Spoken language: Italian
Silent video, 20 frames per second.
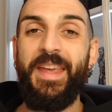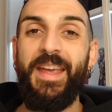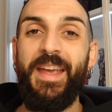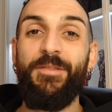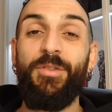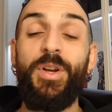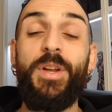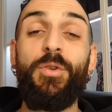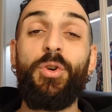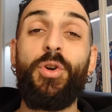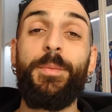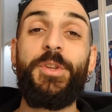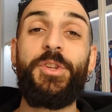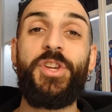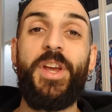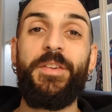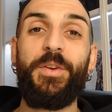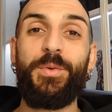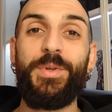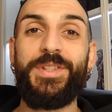Volevo
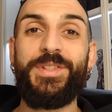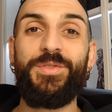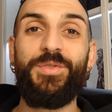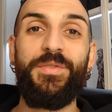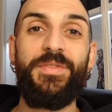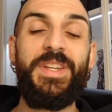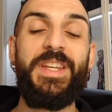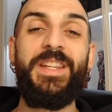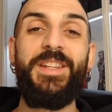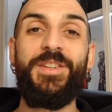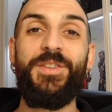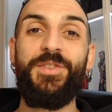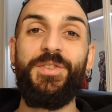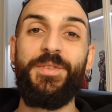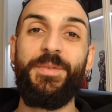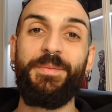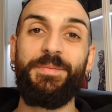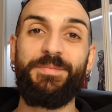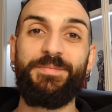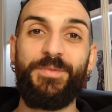cominciare questo
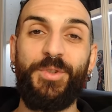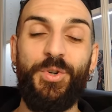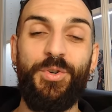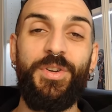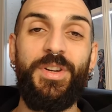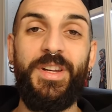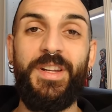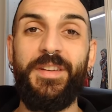video col